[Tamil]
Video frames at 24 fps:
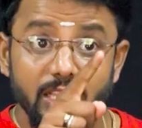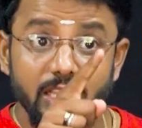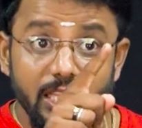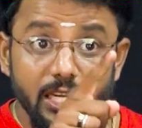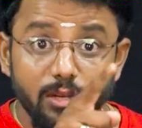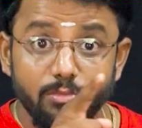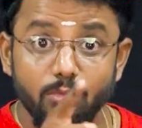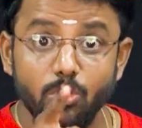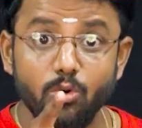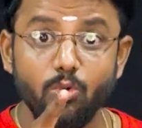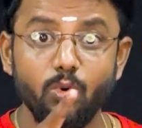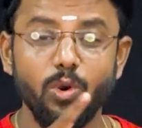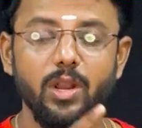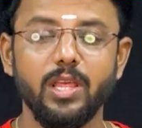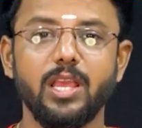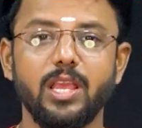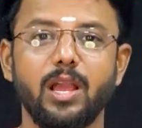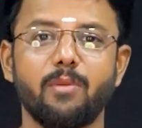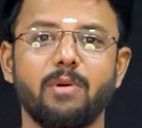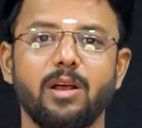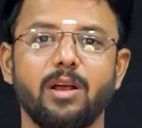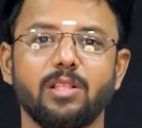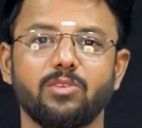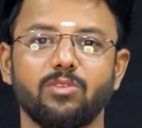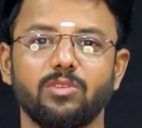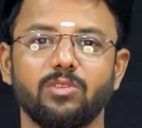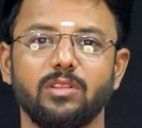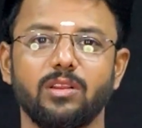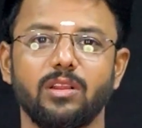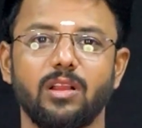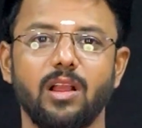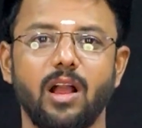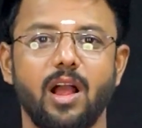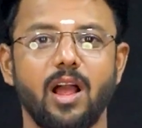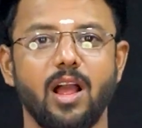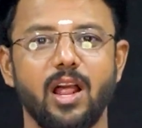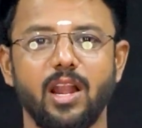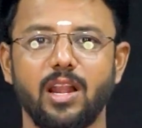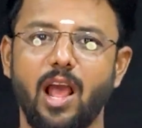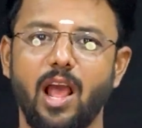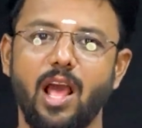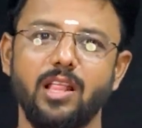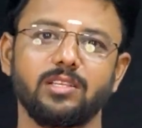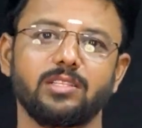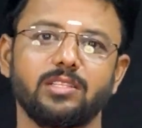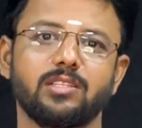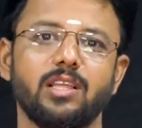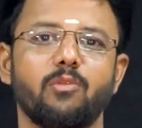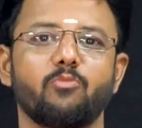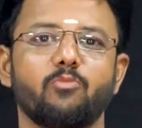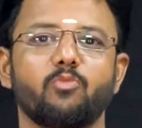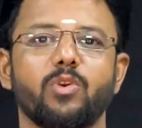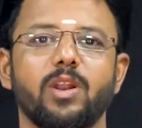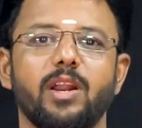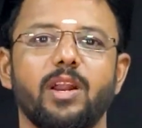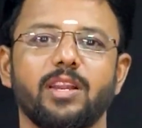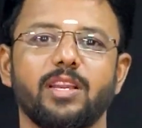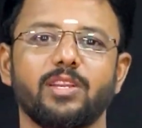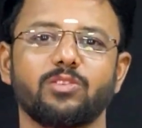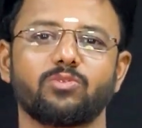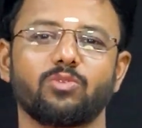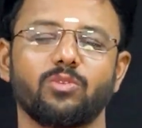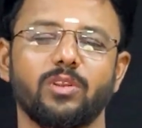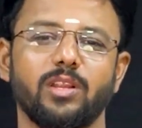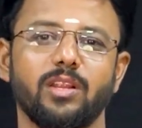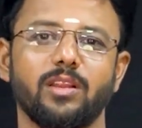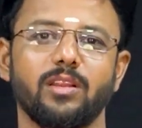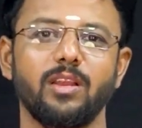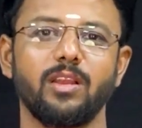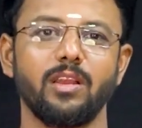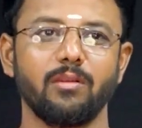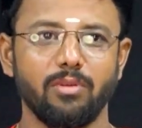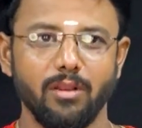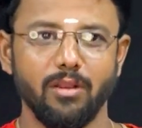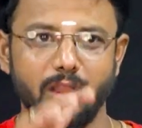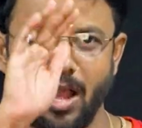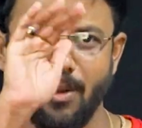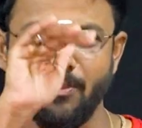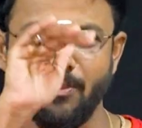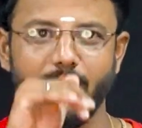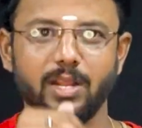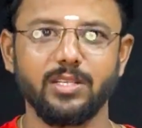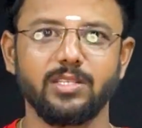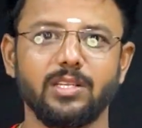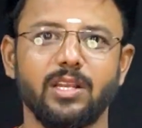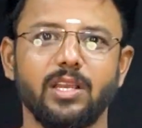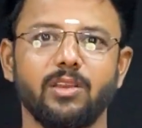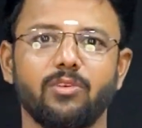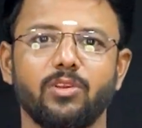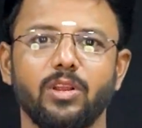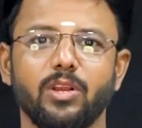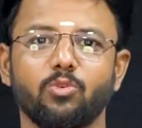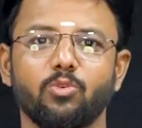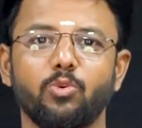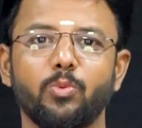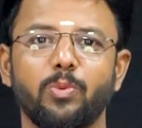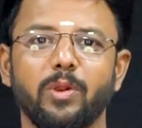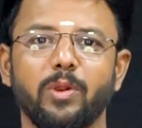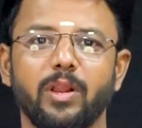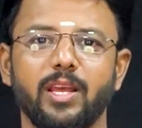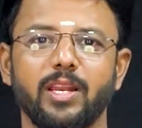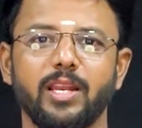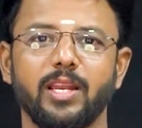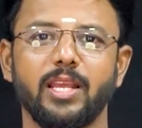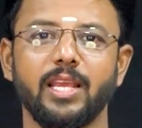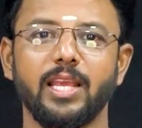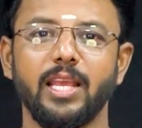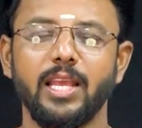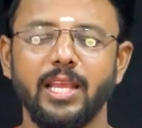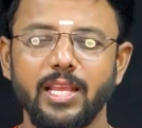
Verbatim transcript: திரும்பவும் உங்களை ஏமாற்ற வந்திருக்கா நான் அதுக்கு தான் முன்னாடியே சொன்னேன் இப்போ காமராஜரை அவரை கூப்பிட்றாரு